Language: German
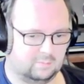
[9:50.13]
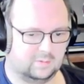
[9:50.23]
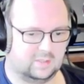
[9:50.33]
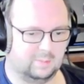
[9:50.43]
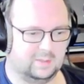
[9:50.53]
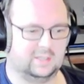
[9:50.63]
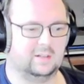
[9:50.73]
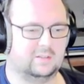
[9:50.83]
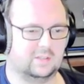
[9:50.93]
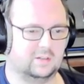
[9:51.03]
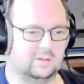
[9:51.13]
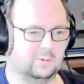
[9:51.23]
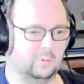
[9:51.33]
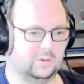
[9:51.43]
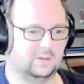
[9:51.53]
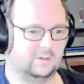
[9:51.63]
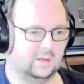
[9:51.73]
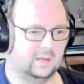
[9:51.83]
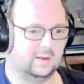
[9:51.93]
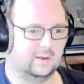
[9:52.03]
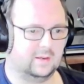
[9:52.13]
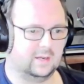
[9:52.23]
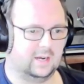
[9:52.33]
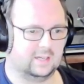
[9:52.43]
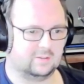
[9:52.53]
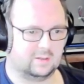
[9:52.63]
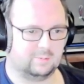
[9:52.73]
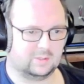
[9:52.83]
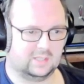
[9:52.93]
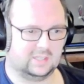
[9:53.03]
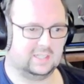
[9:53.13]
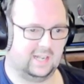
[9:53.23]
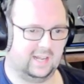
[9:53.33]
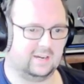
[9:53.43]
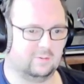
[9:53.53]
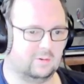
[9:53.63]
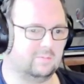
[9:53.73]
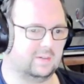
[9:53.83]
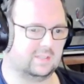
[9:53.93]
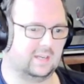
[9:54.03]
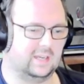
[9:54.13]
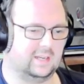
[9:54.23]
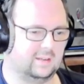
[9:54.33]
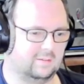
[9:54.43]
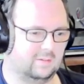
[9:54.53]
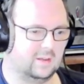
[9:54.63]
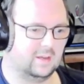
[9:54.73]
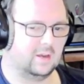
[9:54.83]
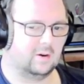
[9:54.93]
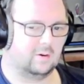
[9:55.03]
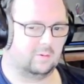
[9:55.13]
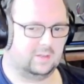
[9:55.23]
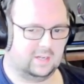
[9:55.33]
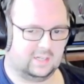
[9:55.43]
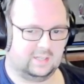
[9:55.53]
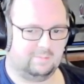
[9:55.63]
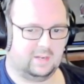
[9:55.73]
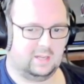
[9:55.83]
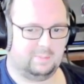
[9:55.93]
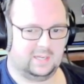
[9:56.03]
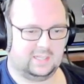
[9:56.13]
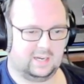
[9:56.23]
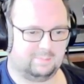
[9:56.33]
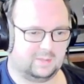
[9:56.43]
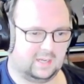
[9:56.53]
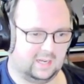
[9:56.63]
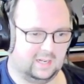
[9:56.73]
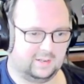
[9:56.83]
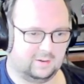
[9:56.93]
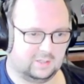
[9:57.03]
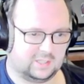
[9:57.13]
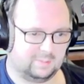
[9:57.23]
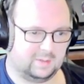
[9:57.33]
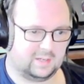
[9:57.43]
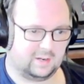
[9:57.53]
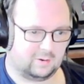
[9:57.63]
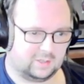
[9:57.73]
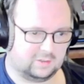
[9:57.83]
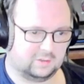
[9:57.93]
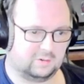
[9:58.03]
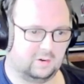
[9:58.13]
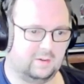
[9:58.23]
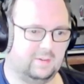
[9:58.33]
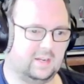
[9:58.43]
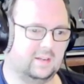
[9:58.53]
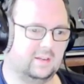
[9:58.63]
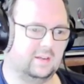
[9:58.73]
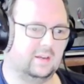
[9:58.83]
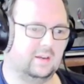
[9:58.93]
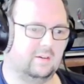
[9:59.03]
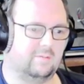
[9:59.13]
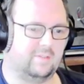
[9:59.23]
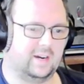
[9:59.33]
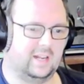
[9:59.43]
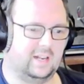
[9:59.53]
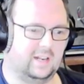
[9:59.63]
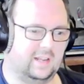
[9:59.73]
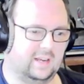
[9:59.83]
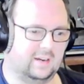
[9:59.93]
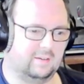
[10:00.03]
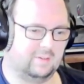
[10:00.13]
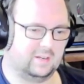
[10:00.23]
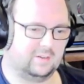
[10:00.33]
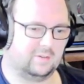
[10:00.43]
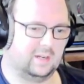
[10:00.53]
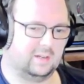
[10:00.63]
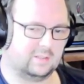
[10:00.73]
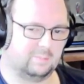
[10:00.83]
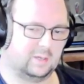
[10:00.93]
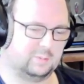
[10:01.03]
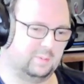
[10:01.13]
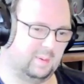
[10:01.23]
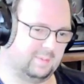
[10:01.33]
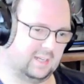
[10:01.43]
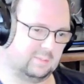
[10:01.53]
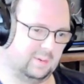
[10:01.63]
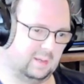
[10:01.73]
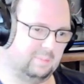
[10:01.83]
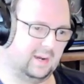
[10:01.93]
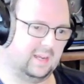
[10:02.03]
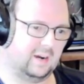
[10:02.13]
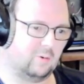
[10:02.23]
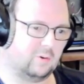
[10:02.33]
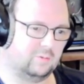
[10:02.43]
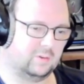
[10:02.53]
ziemlich instant tot. Also da wird sich nicht lange irgendwas regen. Und je nachdem, wenn ihr Pech habt, grillt ihr euch damit dann auch den Controller weg, weil er eventuell zum Beispiel beim Raspberry Pi auch nur